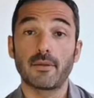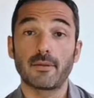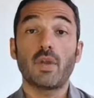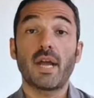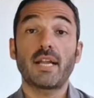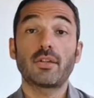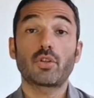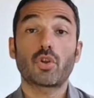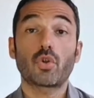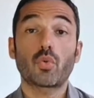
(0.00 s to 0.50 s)
Un
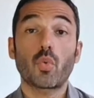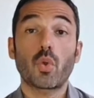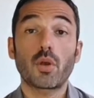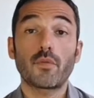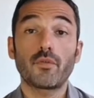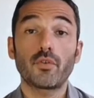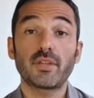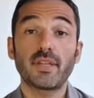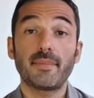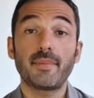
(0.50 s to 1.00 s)
altro ruolo
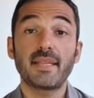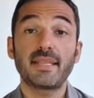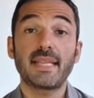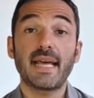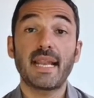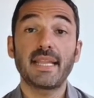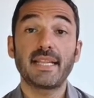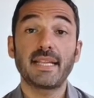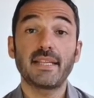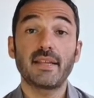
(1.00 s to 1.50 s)

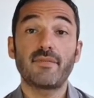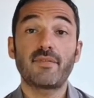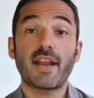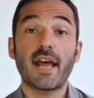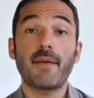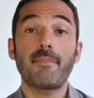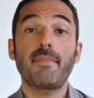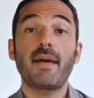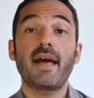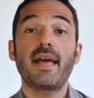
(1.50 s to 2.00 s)
fondamentale del
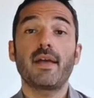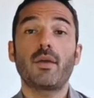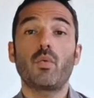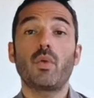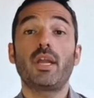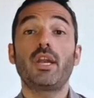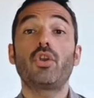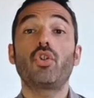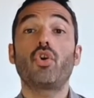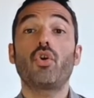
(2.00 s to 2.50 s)
diaframma è
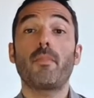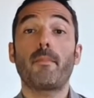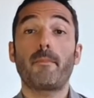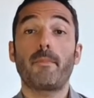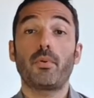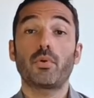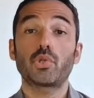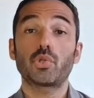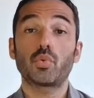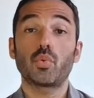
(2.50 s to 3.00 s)
quello
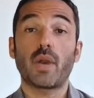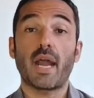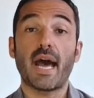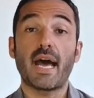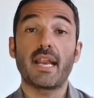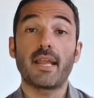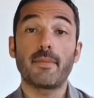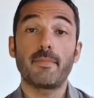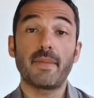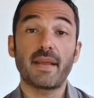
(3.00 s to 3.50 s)

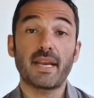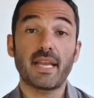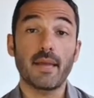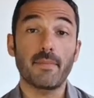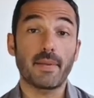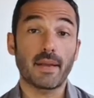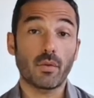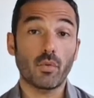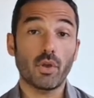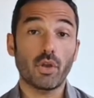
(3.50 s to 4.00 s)
posturale, perché
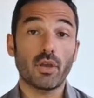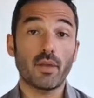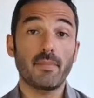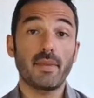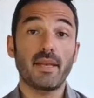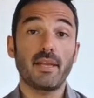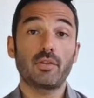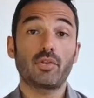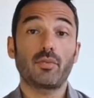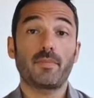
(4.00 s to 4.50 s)
per quello che
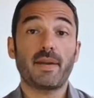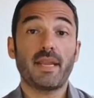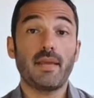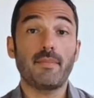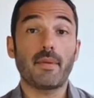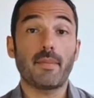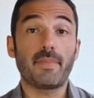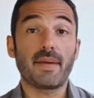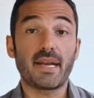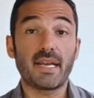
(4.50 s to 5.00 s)
abbiamo detto
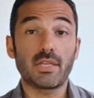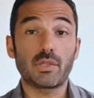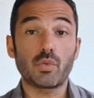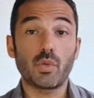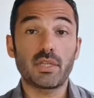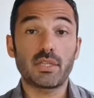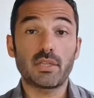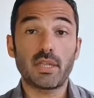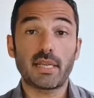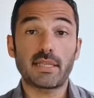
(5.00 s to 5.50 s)
prima, per le sue
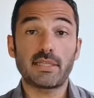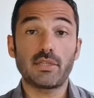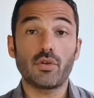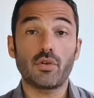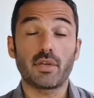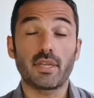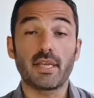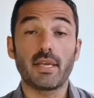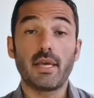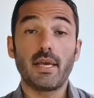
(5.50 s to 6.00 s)

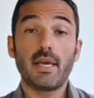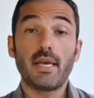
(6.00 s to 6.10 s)
inserzioni